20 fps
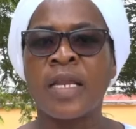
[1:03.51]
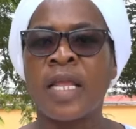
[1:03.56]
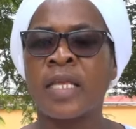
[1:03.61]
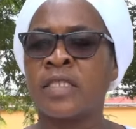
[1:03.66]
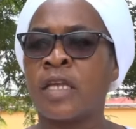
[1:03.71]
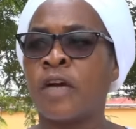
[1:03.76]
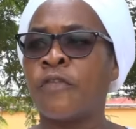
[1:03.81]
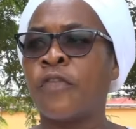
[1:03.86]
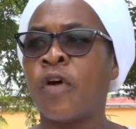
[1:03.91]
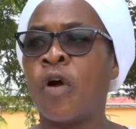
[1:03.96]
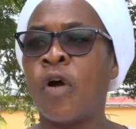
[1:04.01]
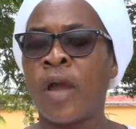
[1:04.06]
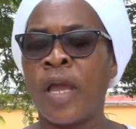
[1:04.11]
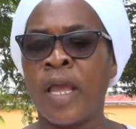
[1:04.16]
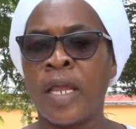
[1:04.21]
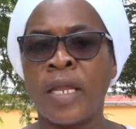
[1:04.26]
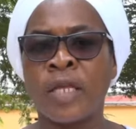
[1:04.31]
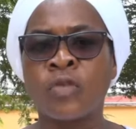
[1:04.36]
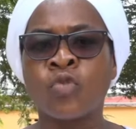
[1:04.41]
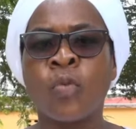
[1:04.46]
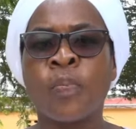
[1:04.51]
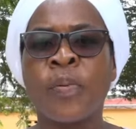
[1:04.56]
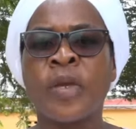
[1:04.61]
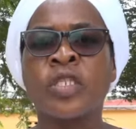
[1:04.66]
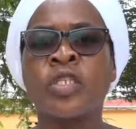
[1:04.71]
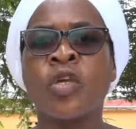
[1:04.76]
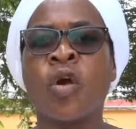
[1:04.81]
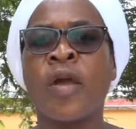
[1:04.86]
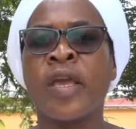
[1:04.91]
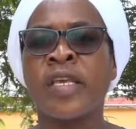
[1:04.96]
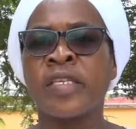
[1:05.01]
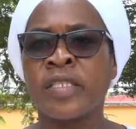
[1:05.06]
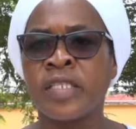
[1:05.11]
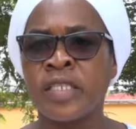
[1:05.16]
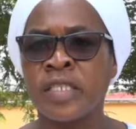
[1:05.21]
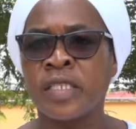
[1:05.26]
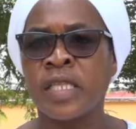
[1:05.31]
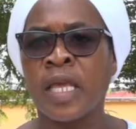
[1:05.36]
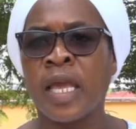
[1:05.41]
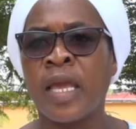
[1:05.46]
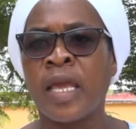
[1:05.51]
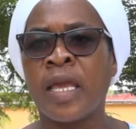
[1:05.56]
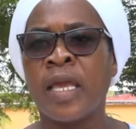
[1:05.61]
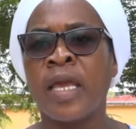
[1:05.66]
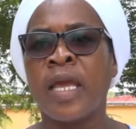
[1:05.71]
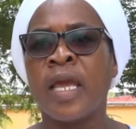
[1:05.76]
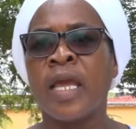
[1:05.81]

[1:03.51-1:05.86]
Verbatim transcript: les enfants et les tout petits ont insisté,